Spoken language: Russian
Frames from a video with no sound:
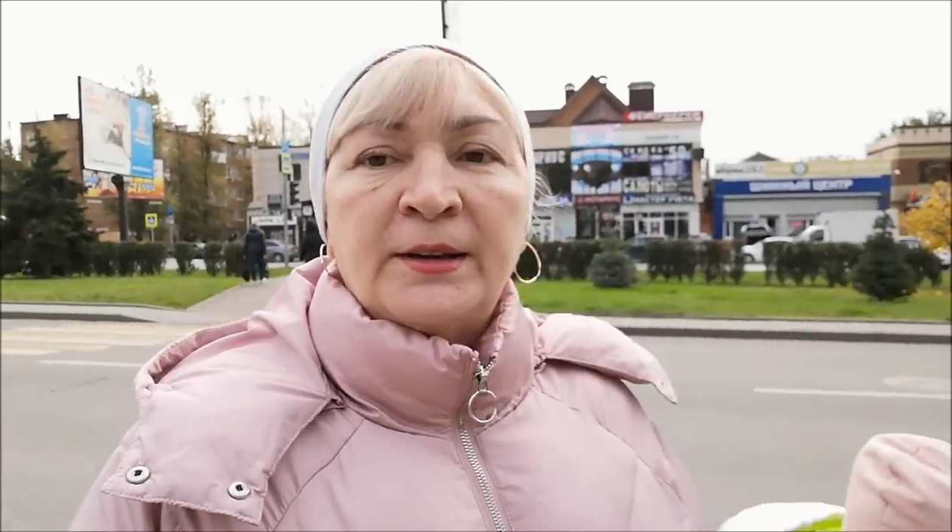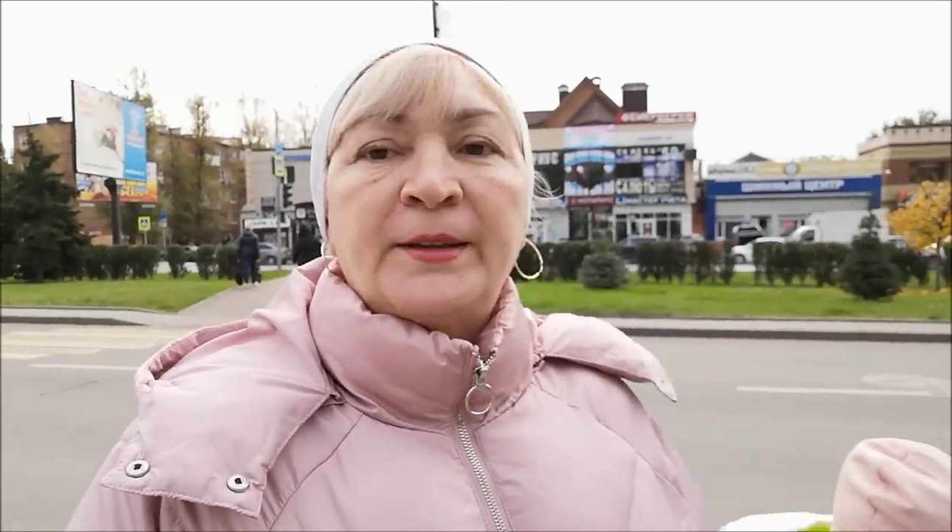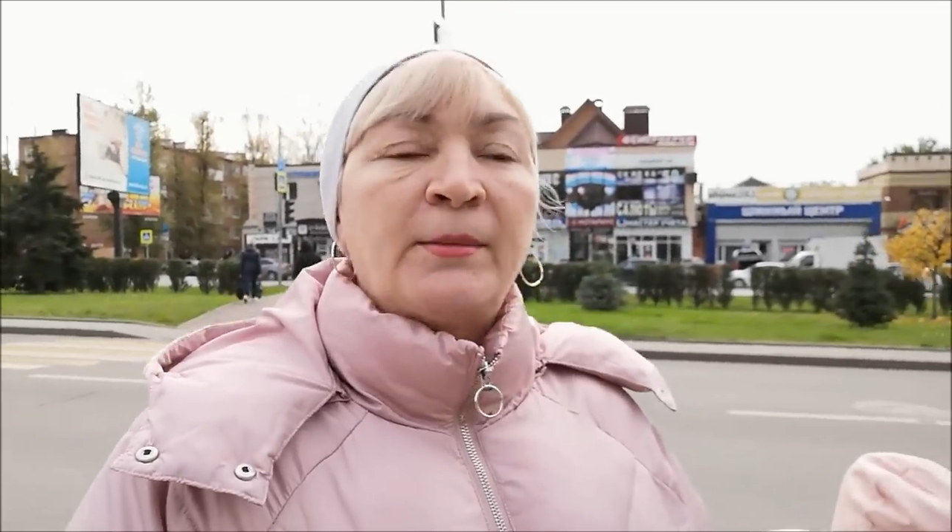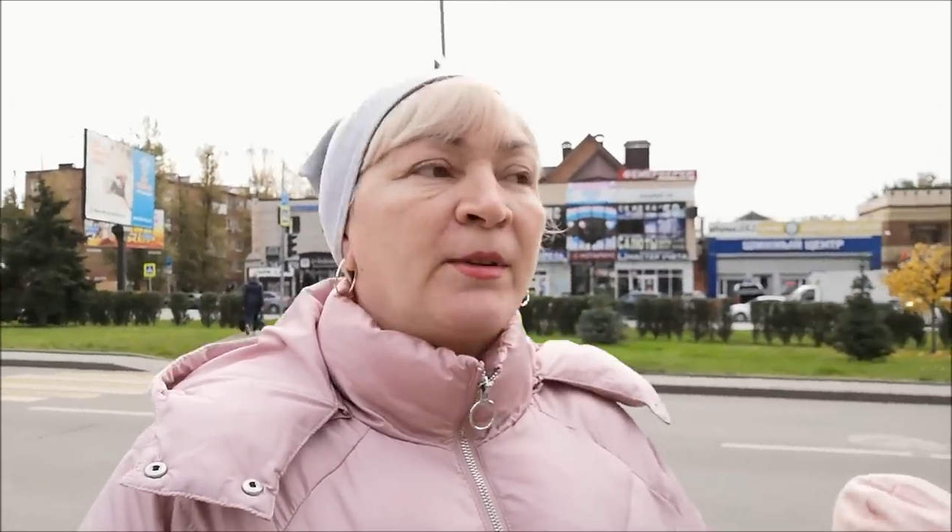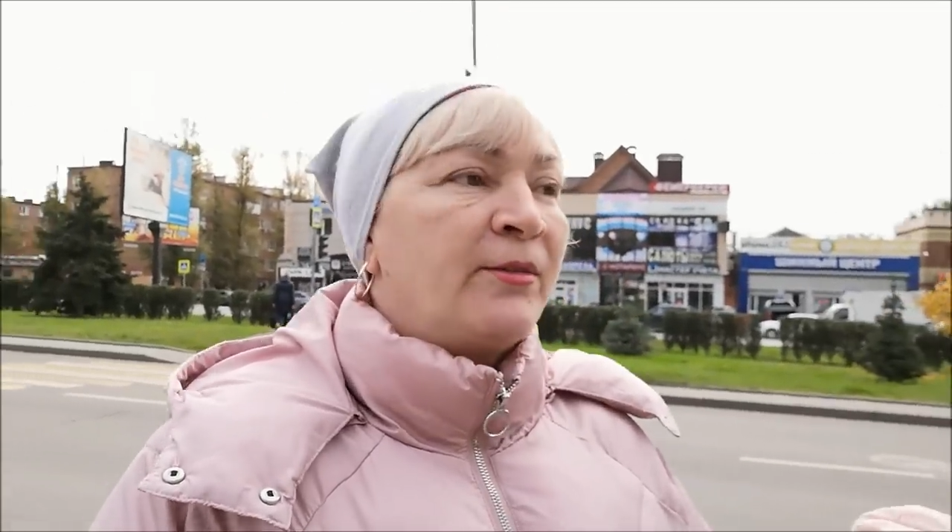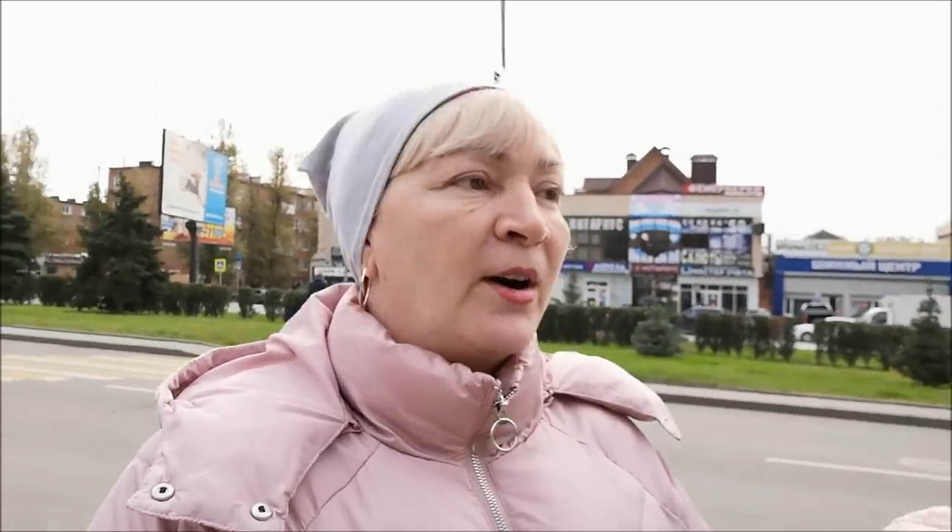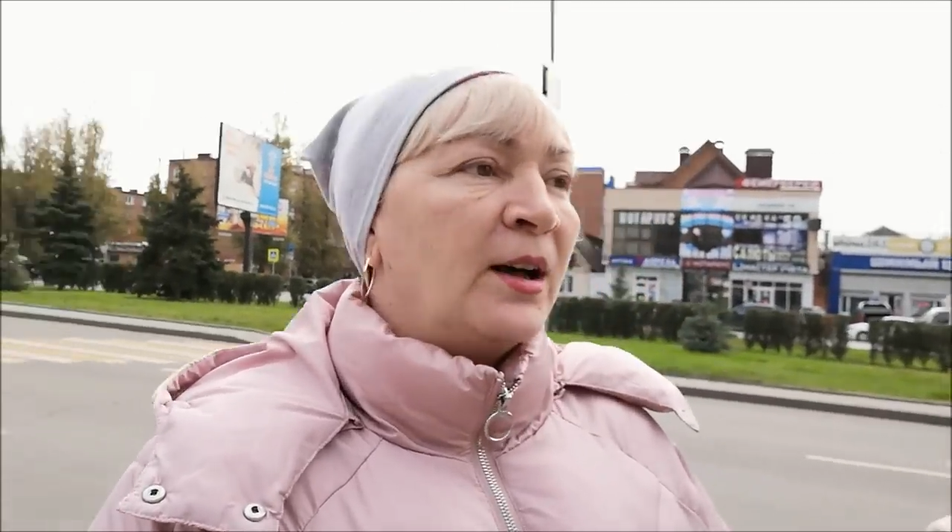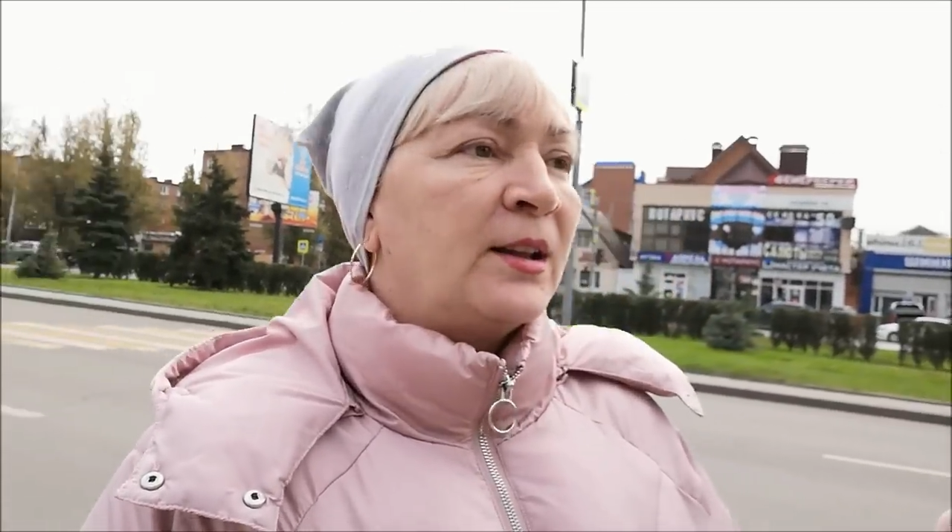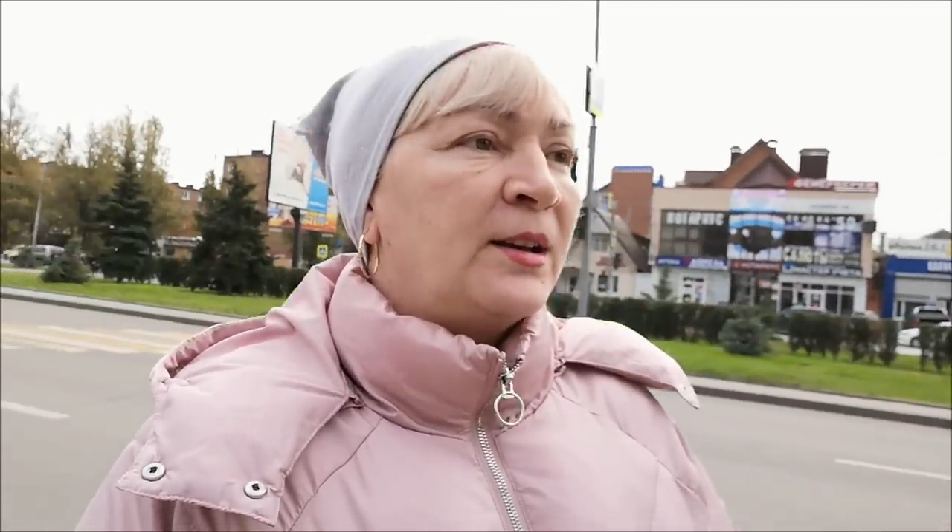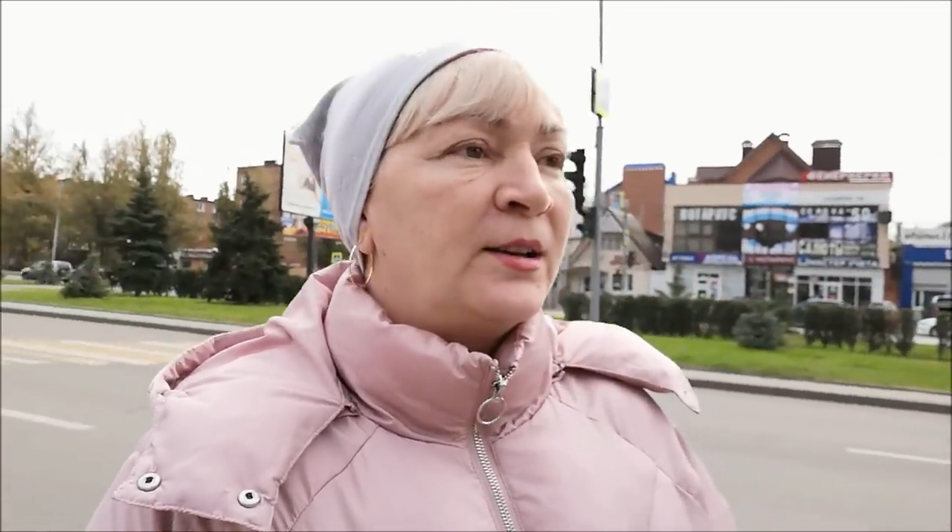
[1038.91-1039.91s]

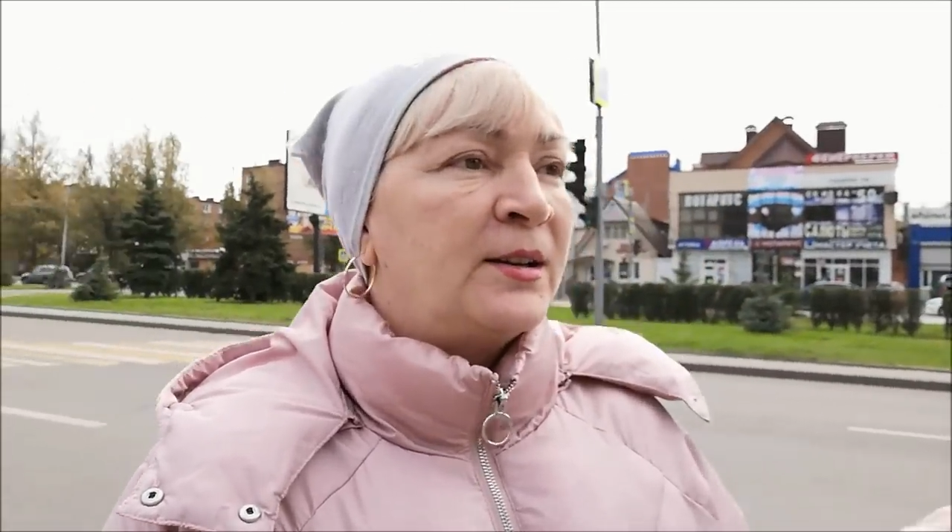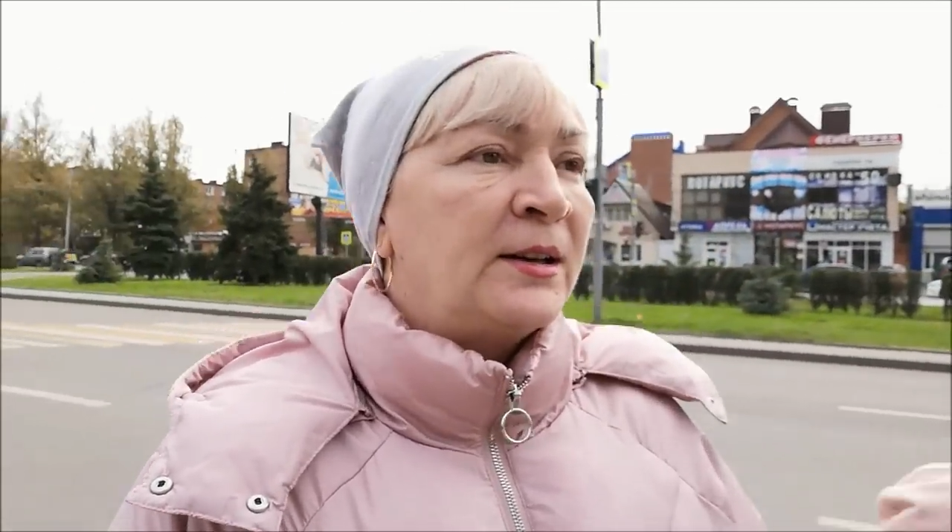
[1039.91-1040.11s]
намывала.